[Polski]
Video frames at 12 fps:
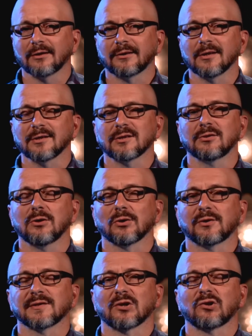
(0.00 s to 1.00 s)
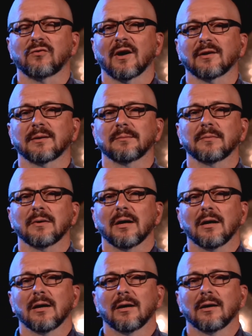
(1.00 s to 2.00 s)
tęsknota za światem
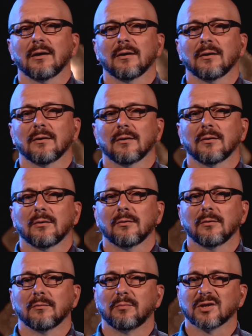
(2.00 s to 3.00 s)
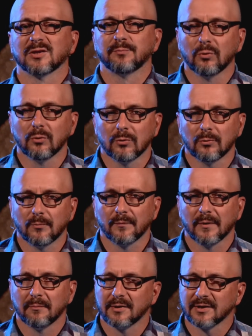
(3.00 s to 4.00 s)
bez bólu,
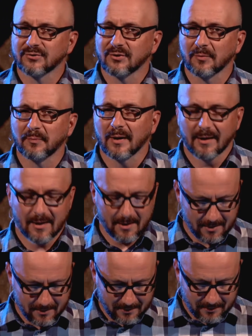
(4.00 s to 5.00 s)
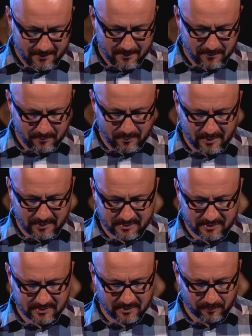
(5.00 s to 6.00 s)
bez cierpienia,
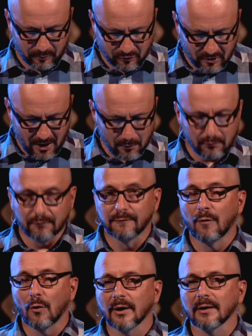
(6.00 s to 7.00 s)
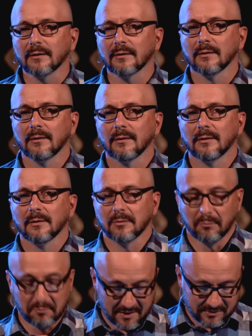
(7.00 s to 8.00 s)
bez podziałów, wojen,
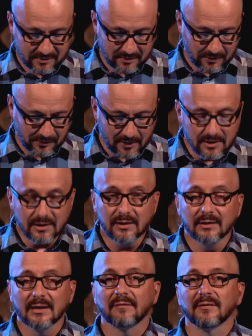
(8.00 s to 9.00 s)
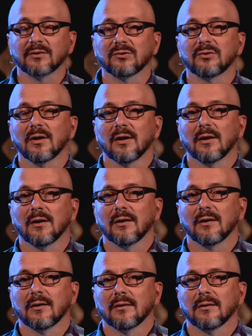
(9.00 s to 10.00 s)
bez religii nawet,
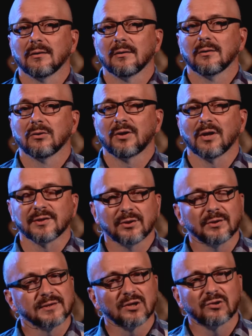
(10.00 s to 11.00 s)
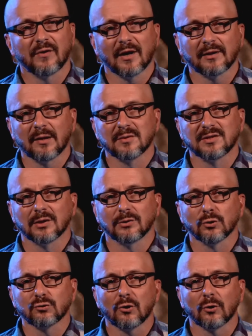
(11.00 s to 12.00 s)
Tęsknota za światem
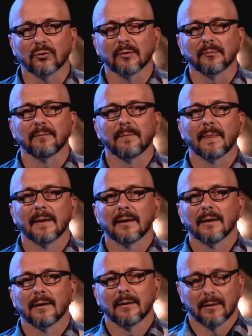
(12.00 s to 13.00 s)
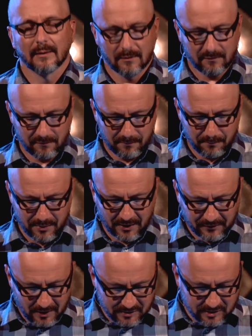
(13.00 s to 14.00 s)
zjednoczonym, e, w
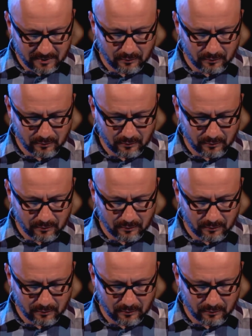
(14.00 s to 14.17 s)
braterskim